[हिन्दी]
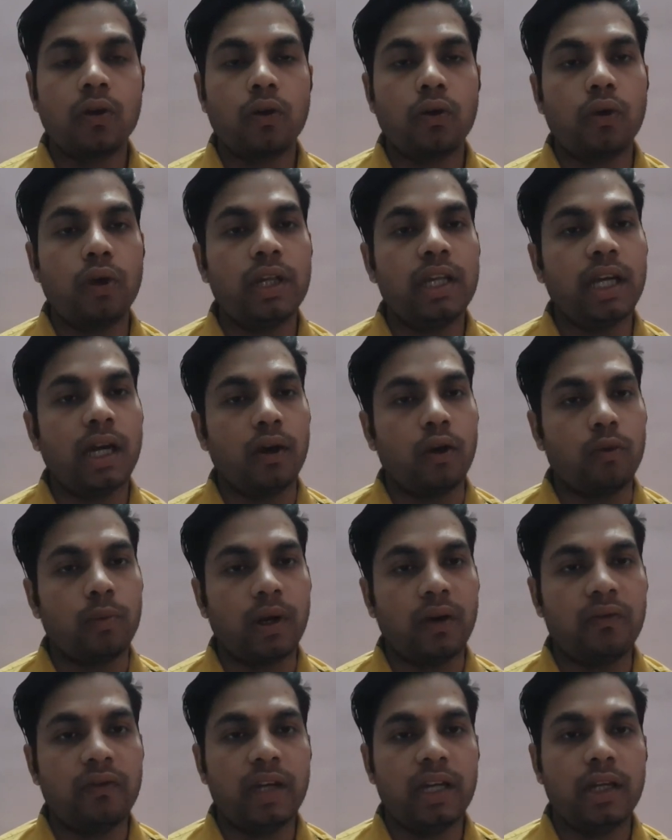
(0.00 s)
कोई
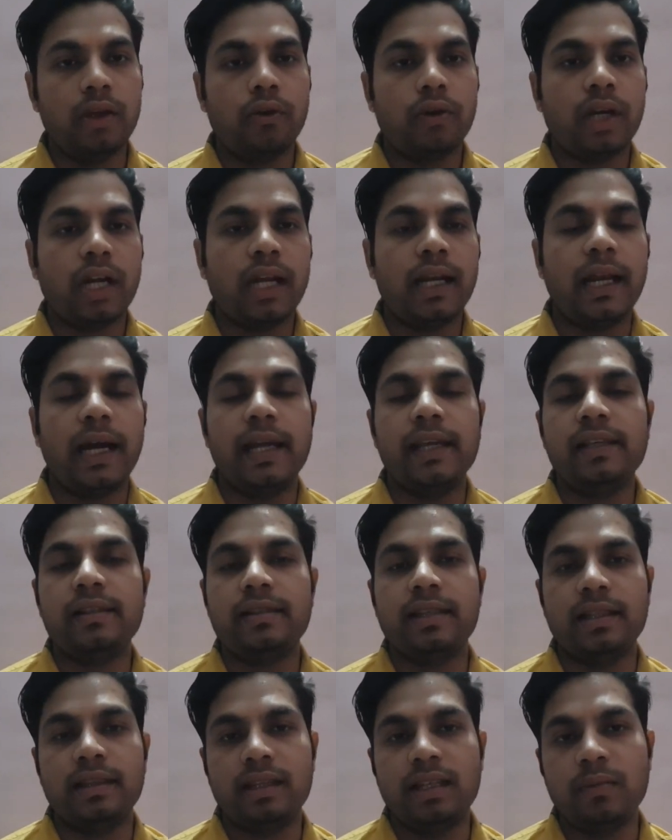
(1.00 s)
अनुभव नहीं हो रहा ना ही
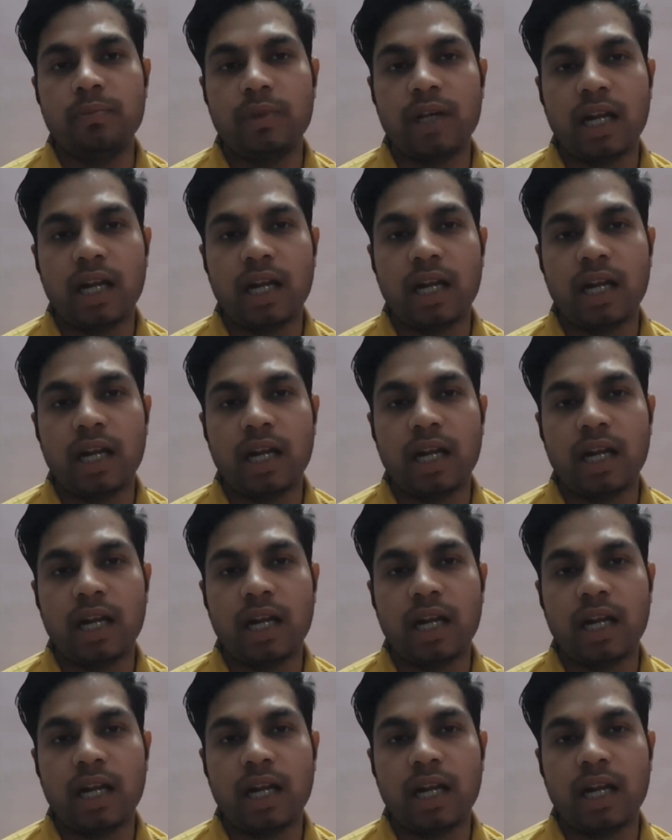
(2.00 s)
सिद्धि